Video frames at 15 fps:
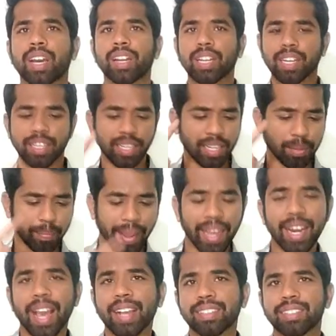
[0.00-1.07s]
కానీ లేదంటే
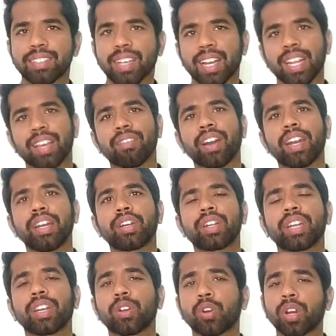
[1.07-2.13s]
మెయిల్ యాక్సెస్ కానీ
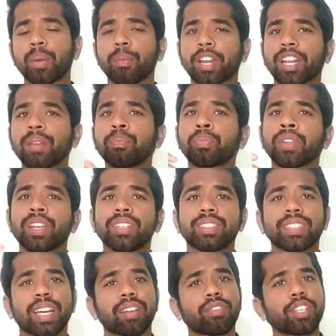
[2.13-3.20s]
ఇవన్నిటికీ కూడా మనకి
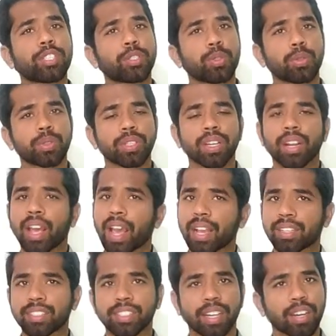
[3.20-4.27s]
సర్వీస్ యూజర్
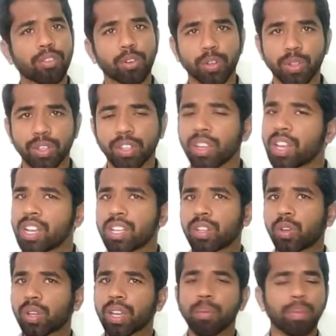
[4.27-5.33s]
యాక్సెస్ అనే ఉంటుంది
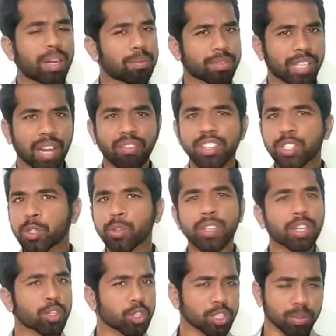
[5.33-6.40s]
ఓకే మనం సర్వీస్
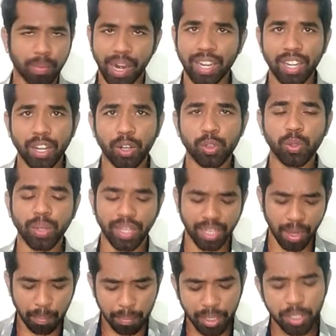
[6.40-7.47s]
యూజర్ గురించి మాట్లాడద్దు ఈ
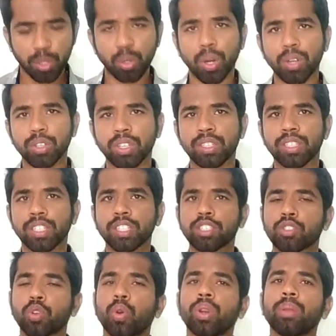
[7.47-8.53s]
కంప్లీట్ త్రూ అవుట్ ద
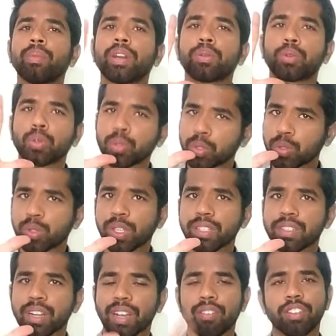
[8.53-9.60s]
సిరీస్ ఓన్లీ మనం టూ
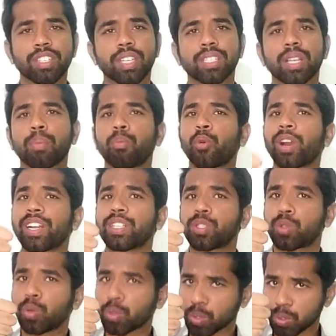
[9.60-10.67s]
యూజర్స్ని కవర్ చేస్తాం వన్ ఇస్
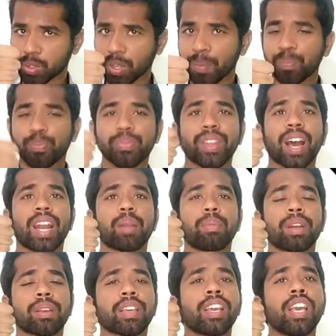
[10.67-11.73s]
రూట్ యూజర్ దాన్ని
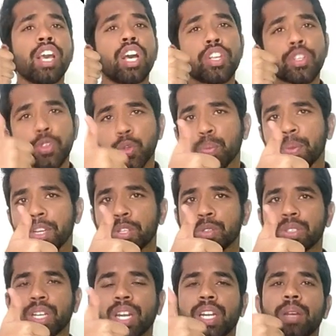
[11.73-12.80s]
మనకి సూపర్
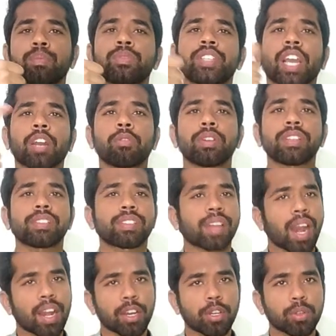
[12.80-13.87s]
యూజర్ అంటాం సెకండ్ వన్ ఇస్
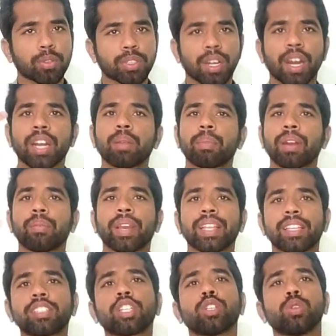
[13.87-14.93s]
స్టాండర్డ్ యూజర్ అంటే మనం
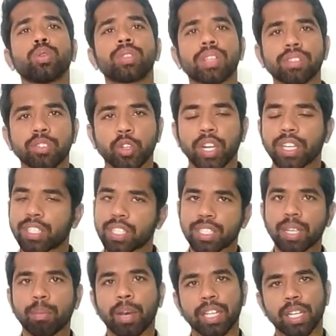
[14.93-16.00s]
ఏదైతే యూజర్స్ క్రియేట్
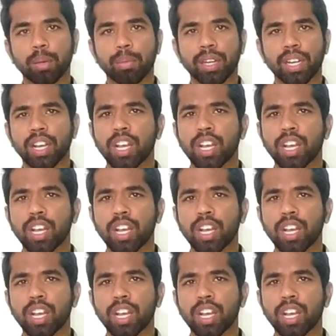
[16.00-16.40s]
చేస్తామో అదనమాట